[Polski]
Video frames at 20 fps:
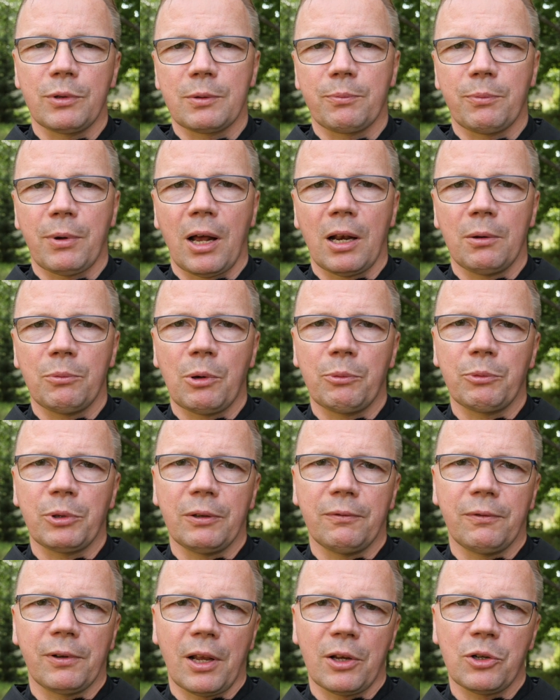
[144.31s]
z palmą
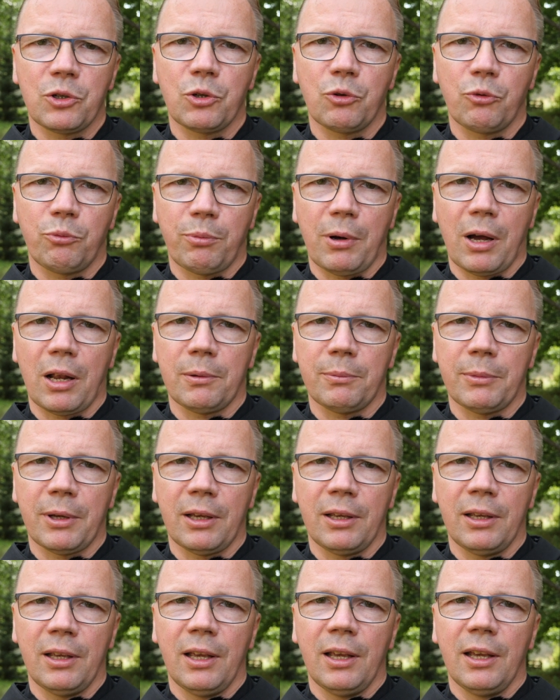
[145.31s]
i wręczył
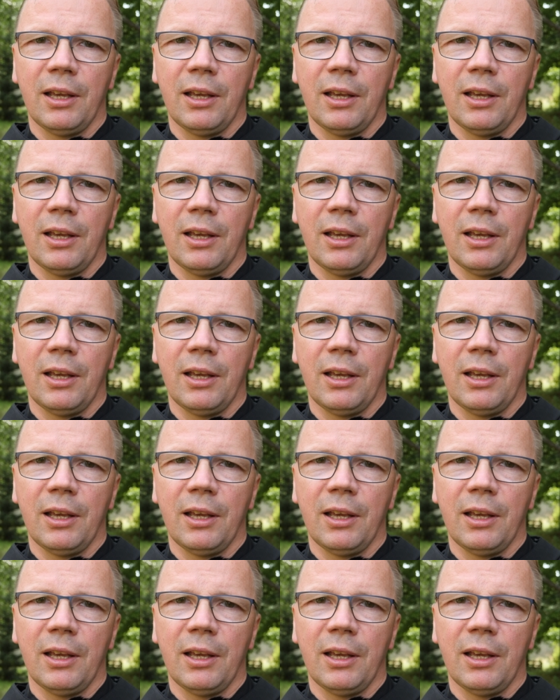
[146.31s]
palmę